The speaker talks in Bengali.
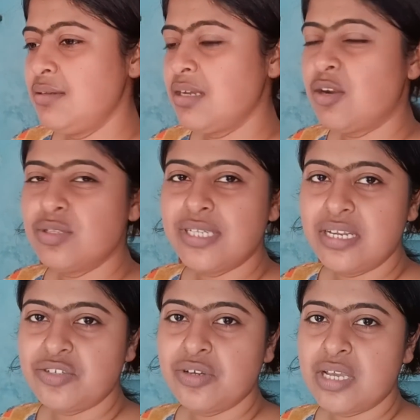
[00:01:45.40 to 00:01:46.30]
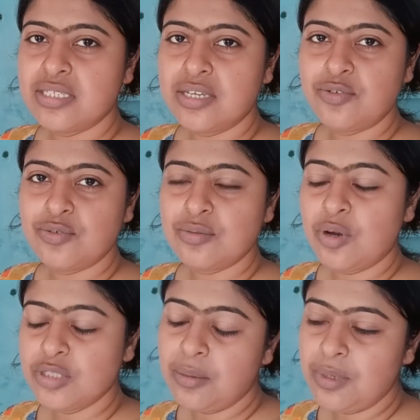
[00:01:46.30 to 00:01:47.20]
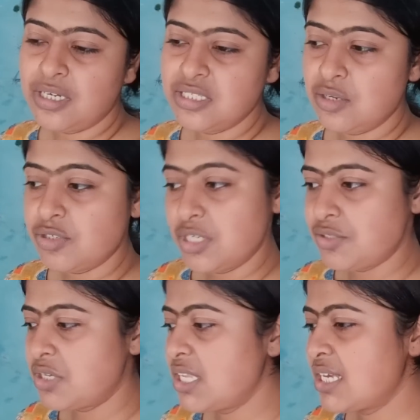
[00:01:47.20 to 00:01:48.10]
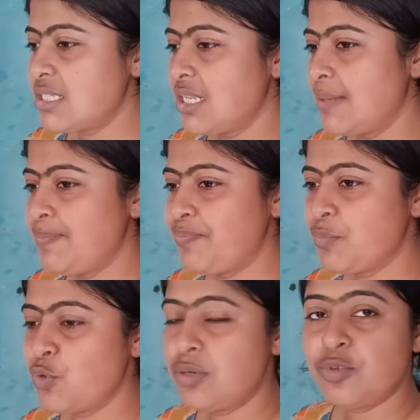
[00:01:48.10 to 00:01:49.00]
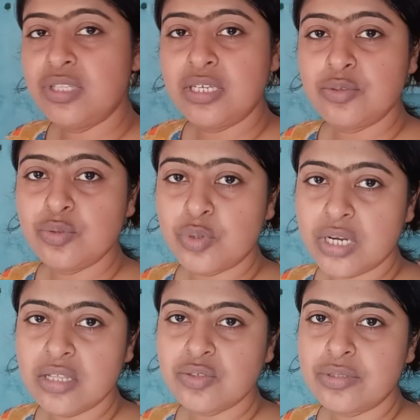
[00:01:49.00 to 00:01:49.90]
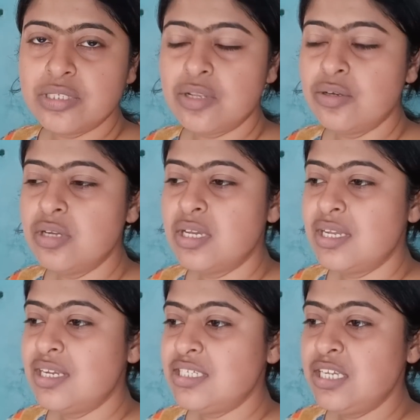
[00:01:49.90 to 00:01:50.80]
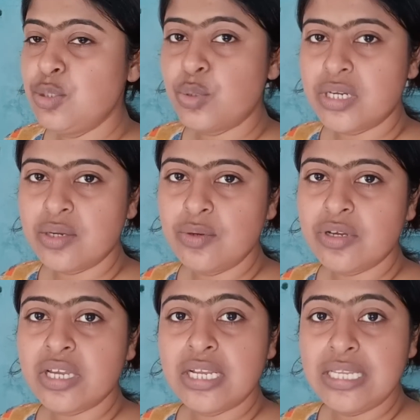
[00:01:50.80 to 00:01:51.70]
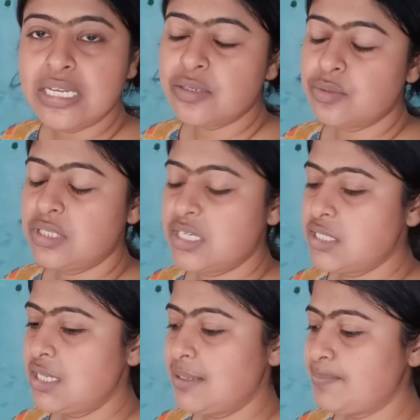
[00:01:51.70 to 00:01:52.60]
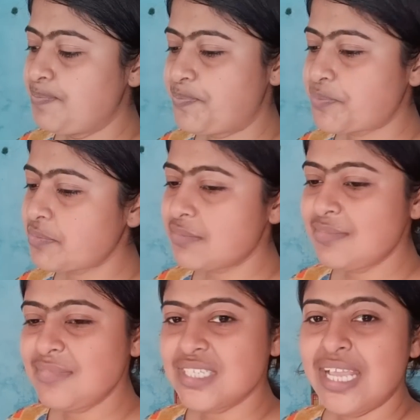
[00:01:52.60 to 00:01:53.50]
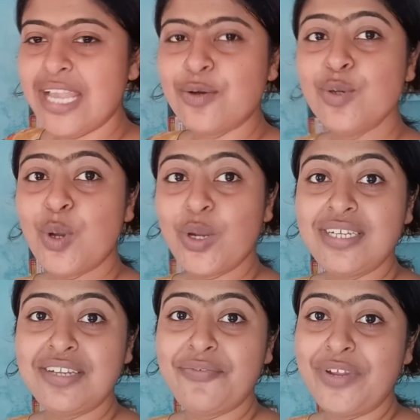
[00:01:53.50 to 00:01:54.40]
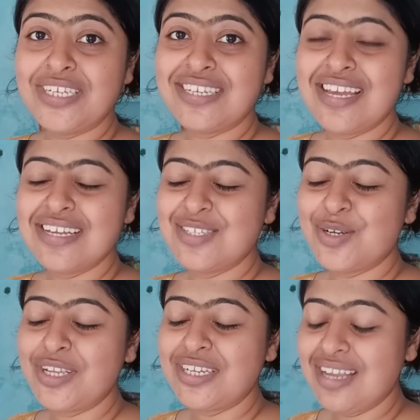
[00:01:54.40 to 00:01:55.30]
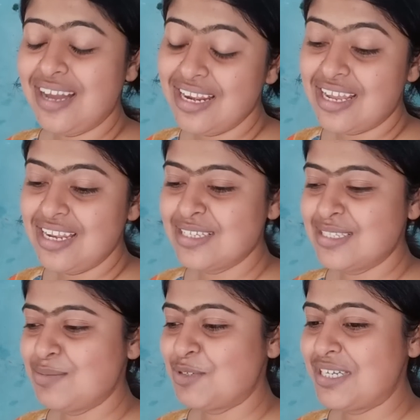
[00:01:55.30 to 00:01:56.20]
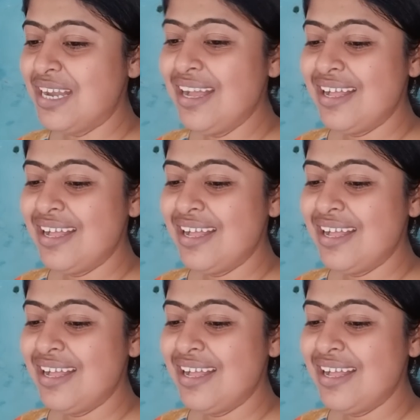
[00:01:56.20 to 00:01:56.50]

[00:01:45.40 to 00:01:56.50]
কারণ স্যারের সঙ্গে আজকে একটু কথা বলার ছিল সেই জন্যেই গেছিলাম মনের মধ্যে কিছু দোটানা চলছিল সেই দোটানাগুলোকে ক্লিয়ার করতে গেছিলাম এখন অনেকটা ফ্রেশ লাগছে অনেকটা হালকা লাগছে মনটা